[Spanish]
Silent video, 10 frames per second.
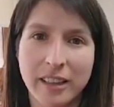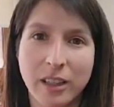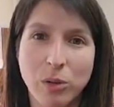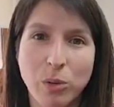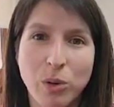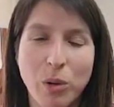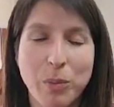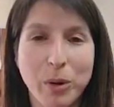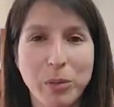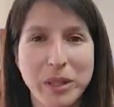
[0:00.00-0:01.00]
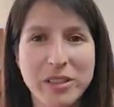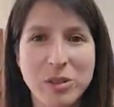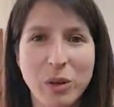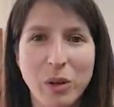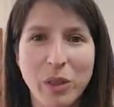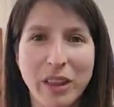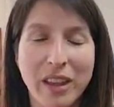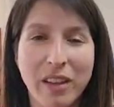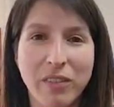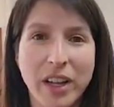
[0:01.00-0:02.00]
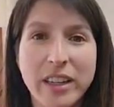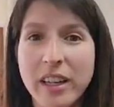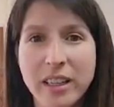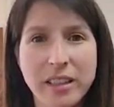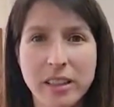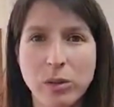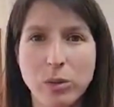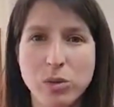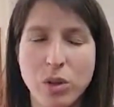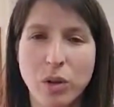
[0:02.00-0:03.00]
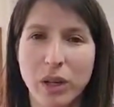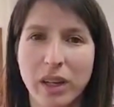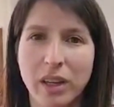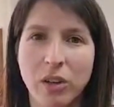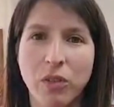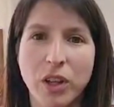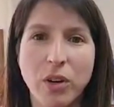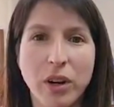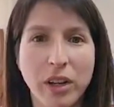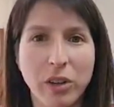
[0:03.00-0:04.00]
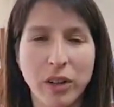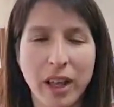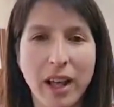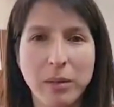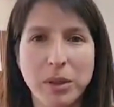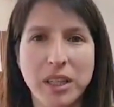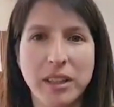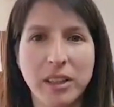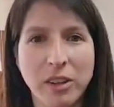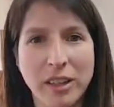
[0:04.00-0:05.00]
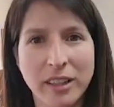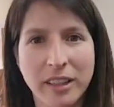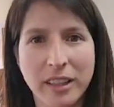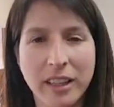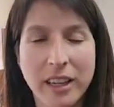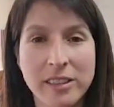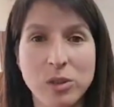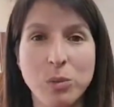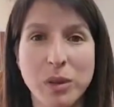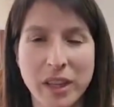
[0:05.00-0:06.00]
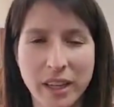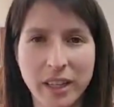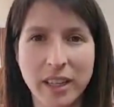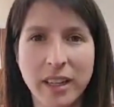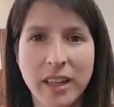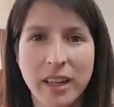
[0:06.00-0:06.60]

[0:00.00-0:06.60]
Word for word: Este es un compromiso de varias instituciones, el gobierno regional, Ministerio de Energía, Subdere